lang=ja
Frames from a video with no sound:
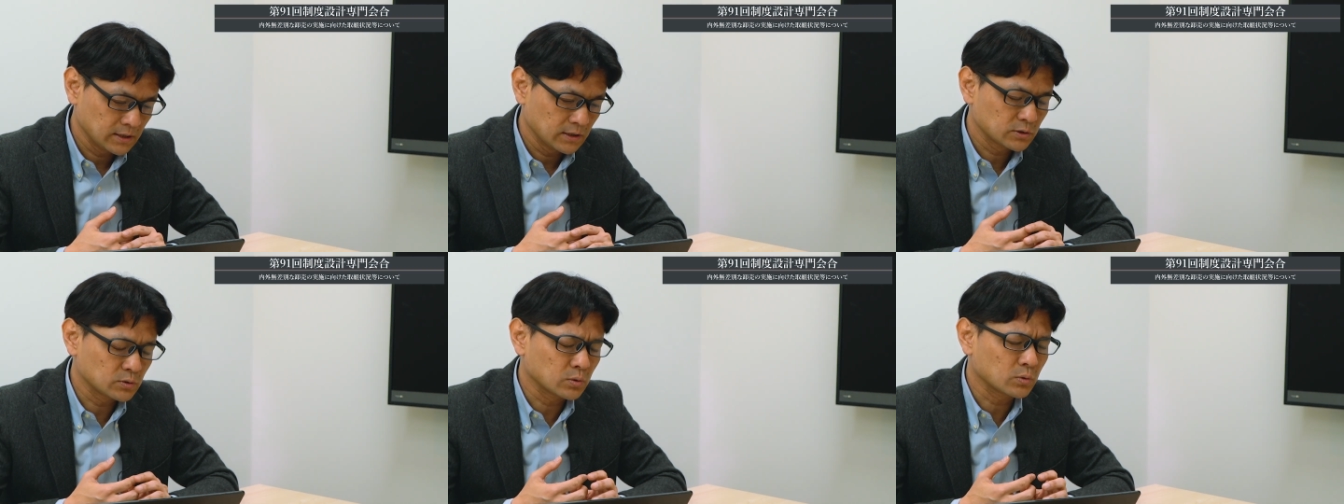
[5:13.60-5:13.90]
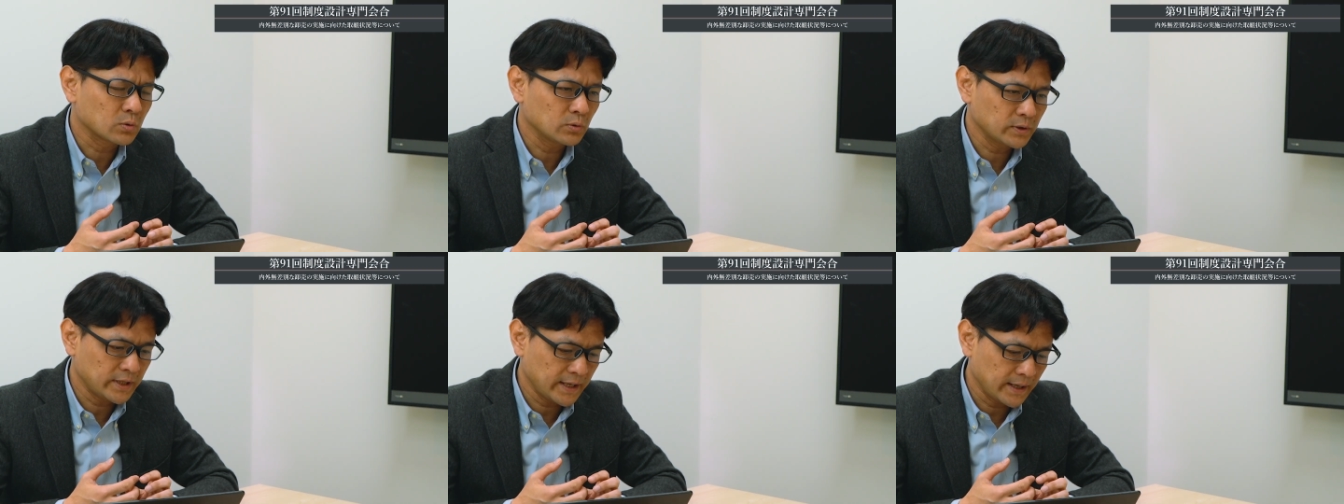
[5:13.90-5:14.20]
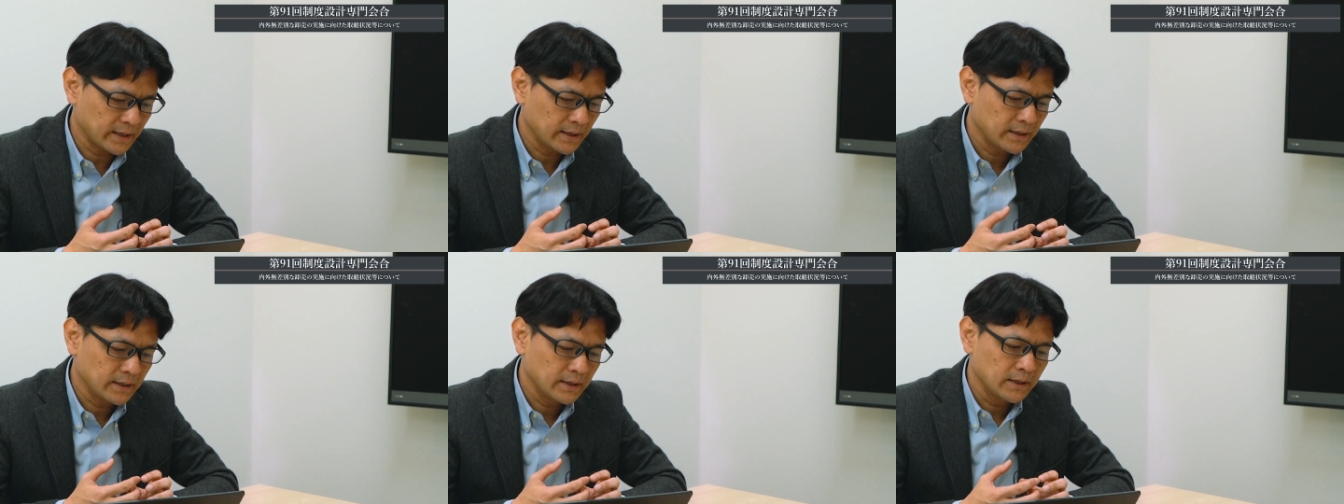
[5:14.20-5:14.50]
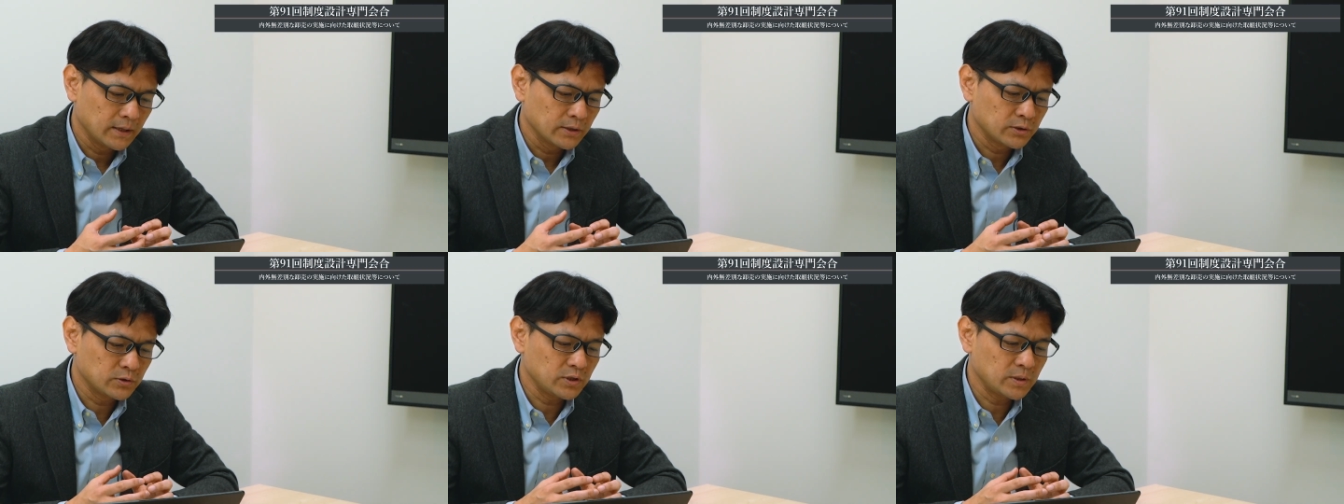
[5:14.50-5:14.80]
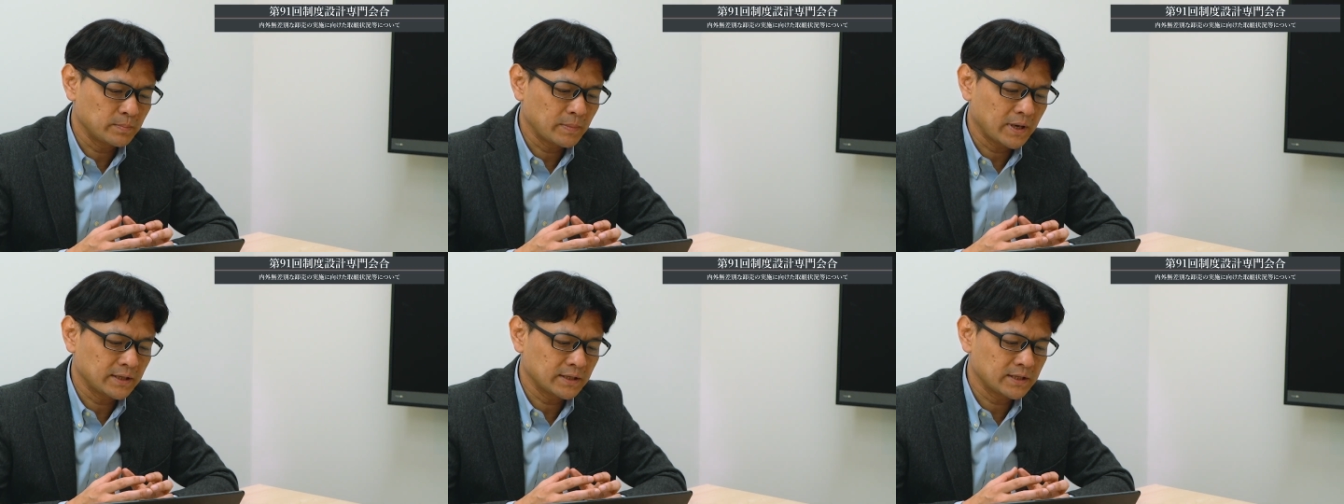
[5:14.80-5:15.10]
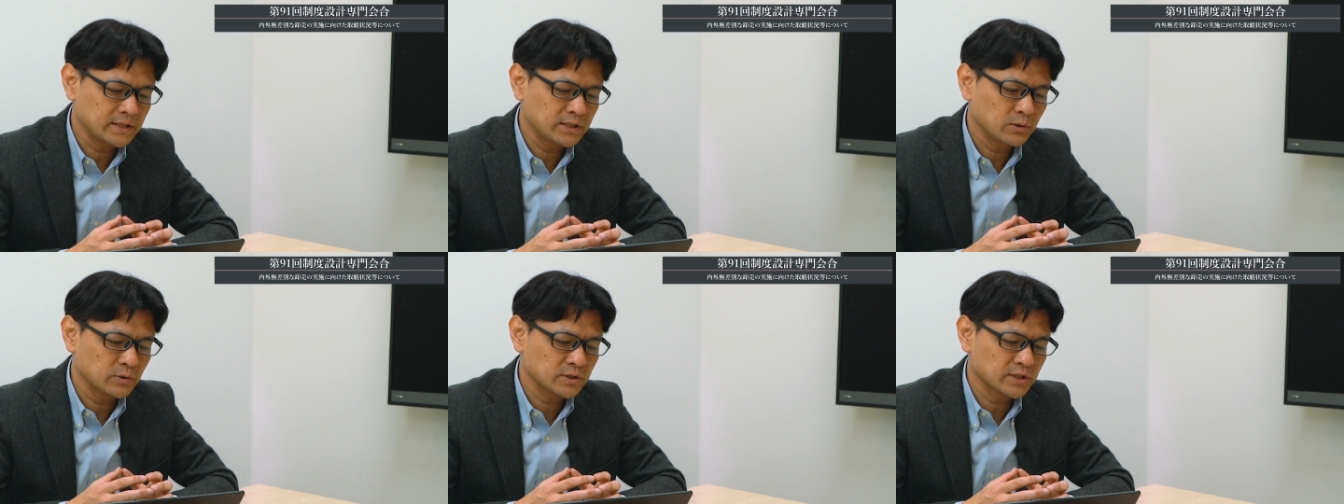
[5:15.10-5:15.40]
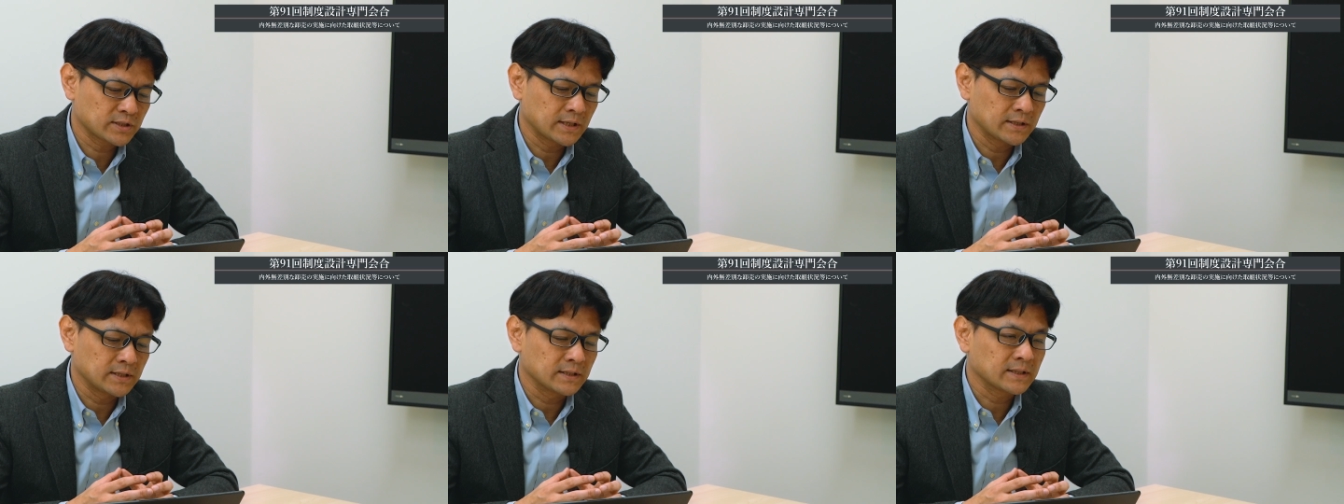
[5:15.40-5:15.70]
そこで、旧一般的事業
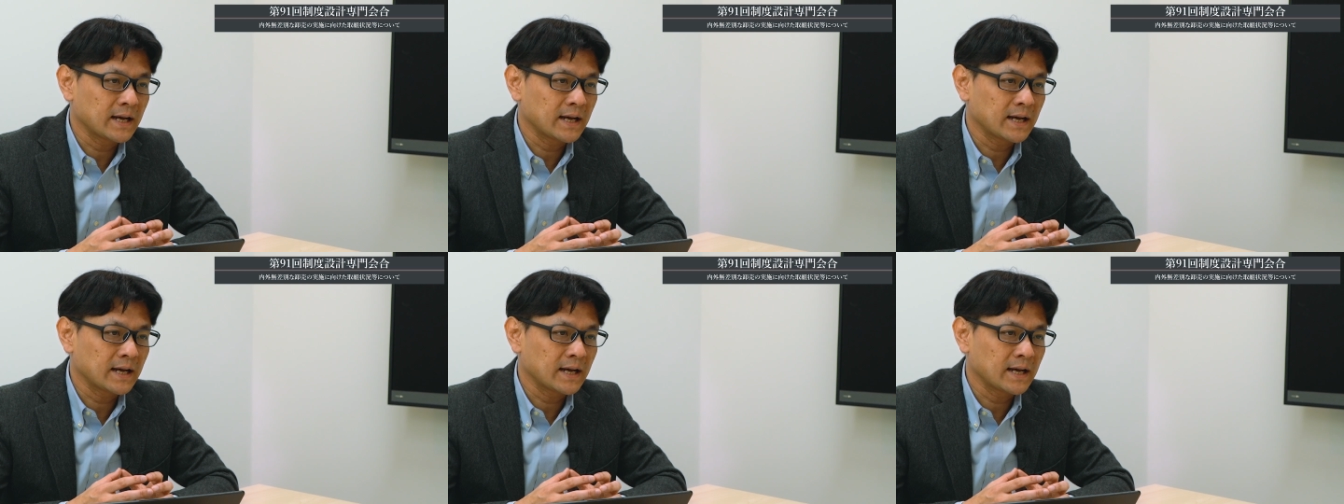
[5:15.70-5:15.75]
者さんに